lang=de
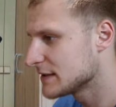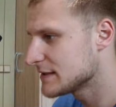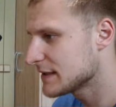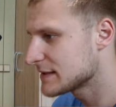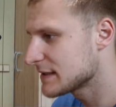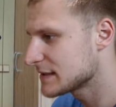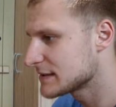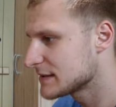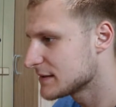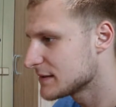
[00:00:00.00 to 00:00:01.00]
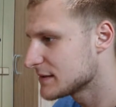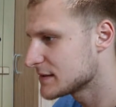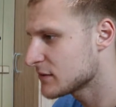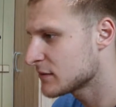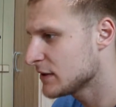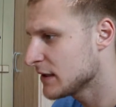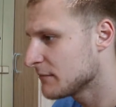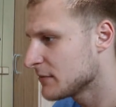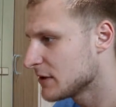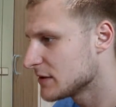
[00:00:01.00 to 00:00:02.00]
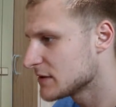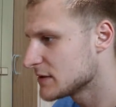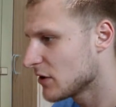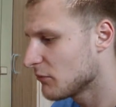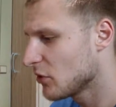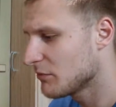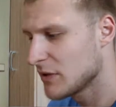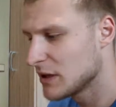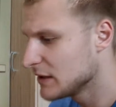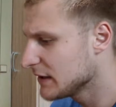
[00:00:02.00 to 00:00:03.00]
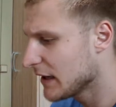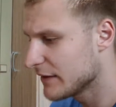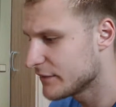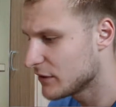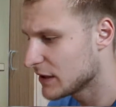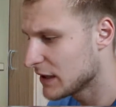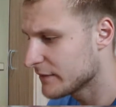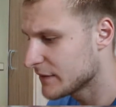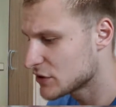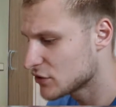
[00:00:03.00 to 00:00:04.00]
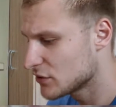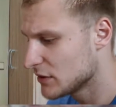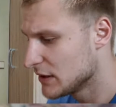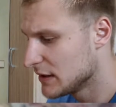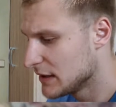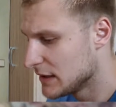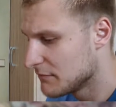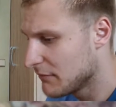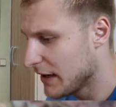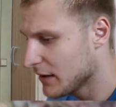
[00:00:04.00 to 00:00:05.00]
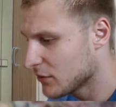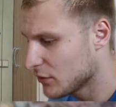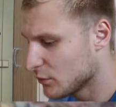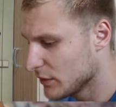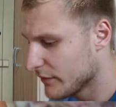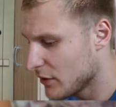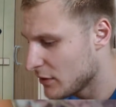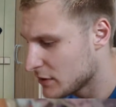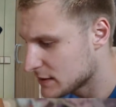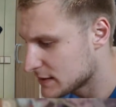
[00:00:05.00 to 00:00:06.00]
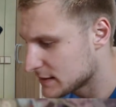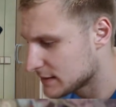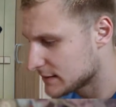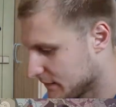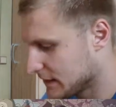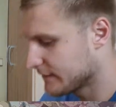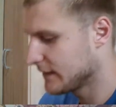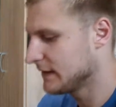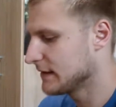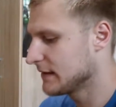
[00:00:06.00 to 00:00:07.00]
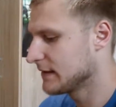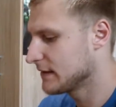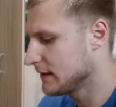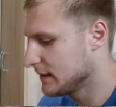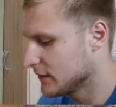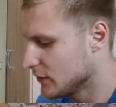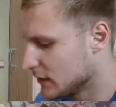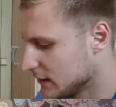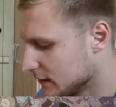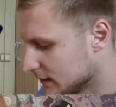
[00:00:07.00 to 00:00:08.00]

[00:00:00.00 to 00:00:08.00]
Zickzacks, Sockniam, Snomnom. Die Reihenfolge hatten wir schon. Micro Reverse packen wir hier in die Hülle